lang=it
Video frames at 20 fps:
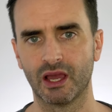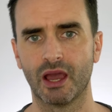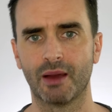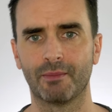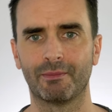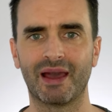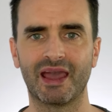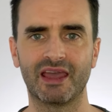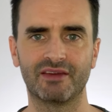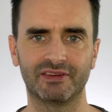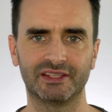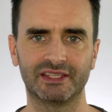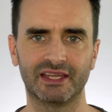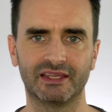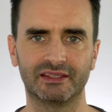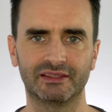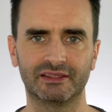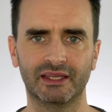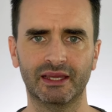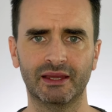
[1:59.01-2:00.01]
ma è
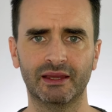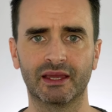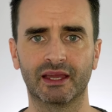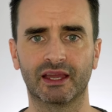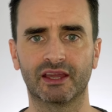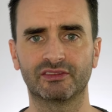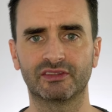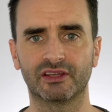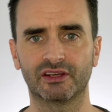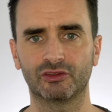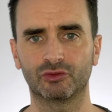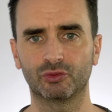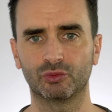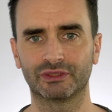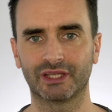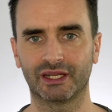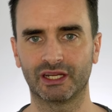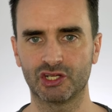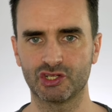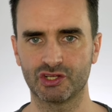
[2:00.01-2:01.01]
evidente che se
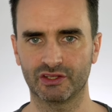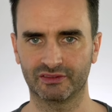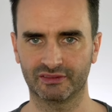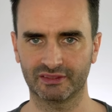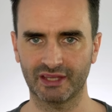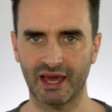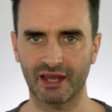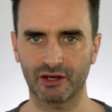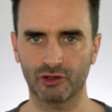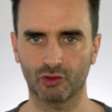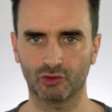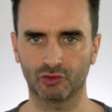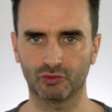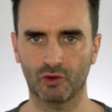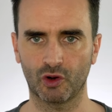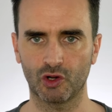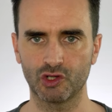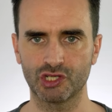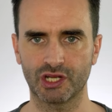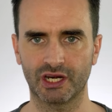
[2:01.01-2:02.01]
risulta necessario
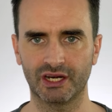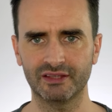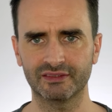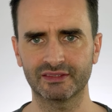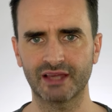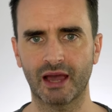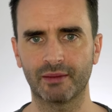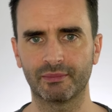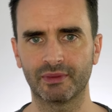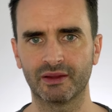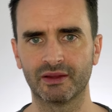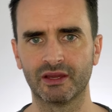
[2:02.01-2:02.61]
svolgere l'esame